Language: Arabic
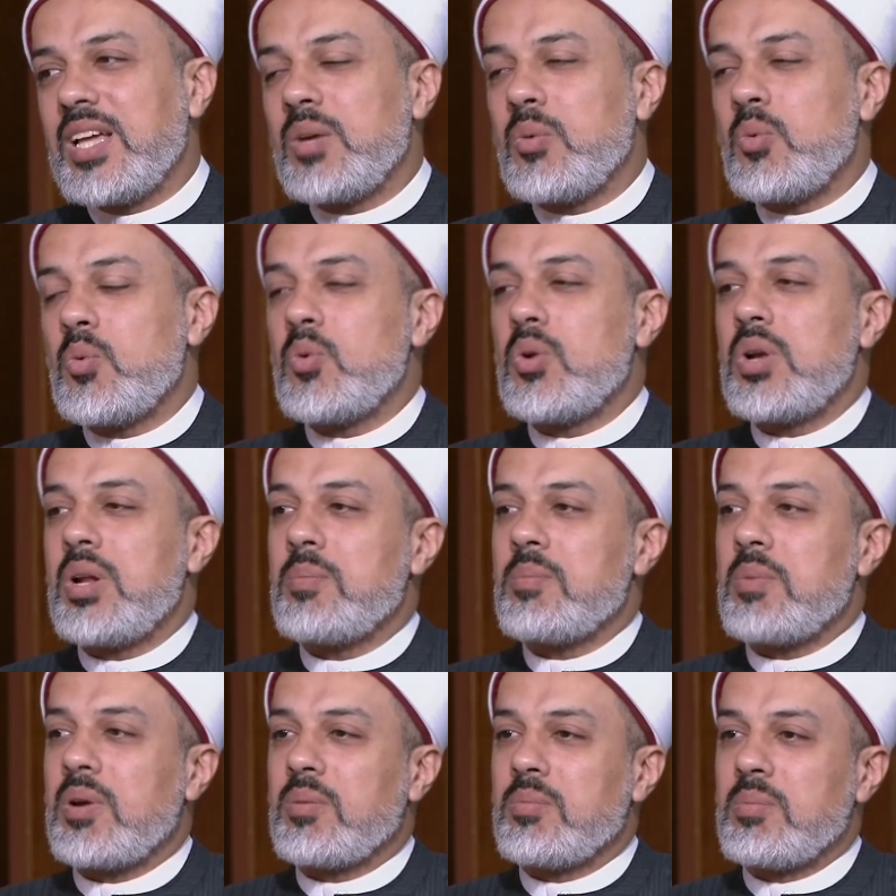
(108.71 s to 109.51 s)

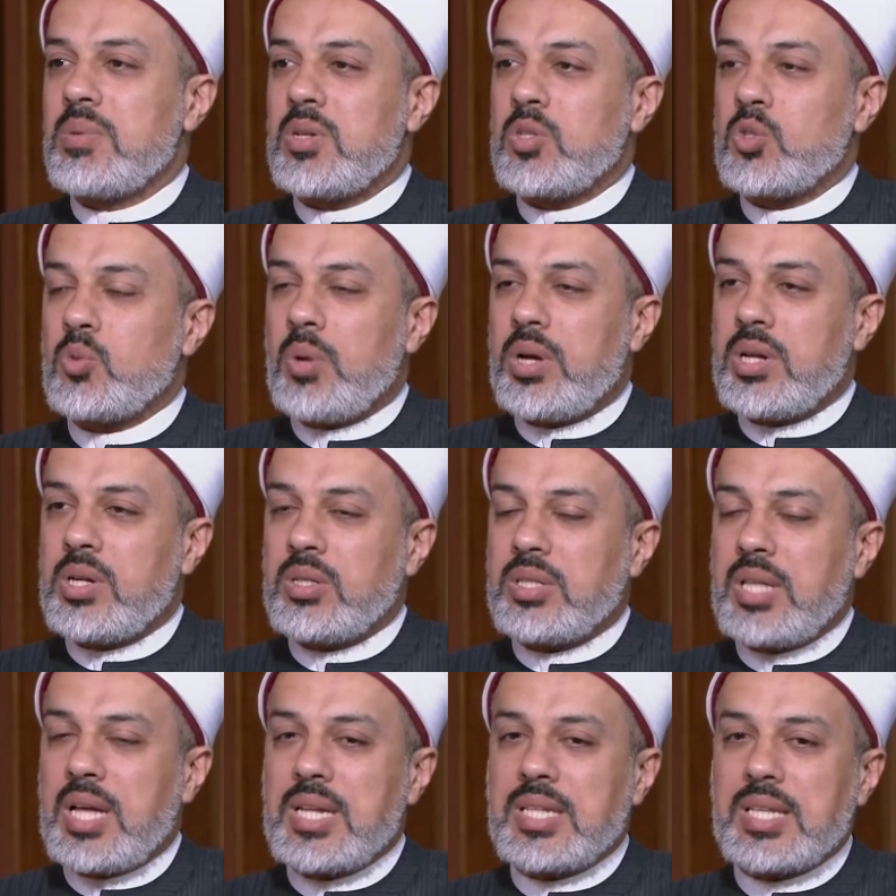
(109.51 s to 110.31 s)
ولما ربنا سبحانه
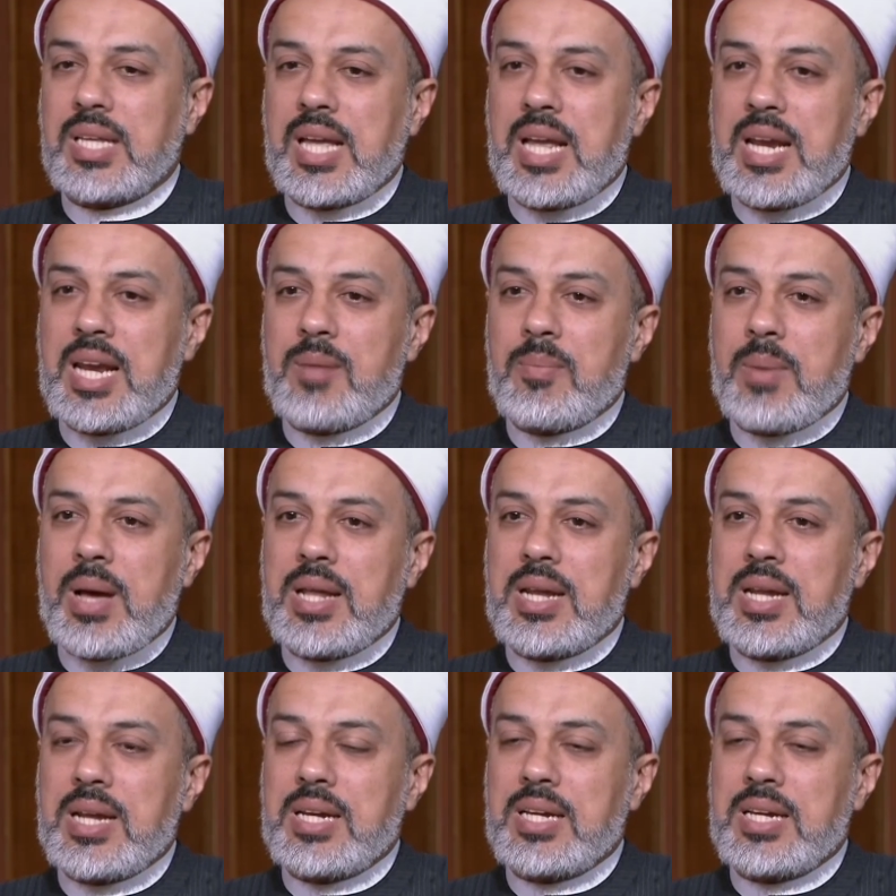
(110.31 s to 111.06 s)
وتعالى تكلم عن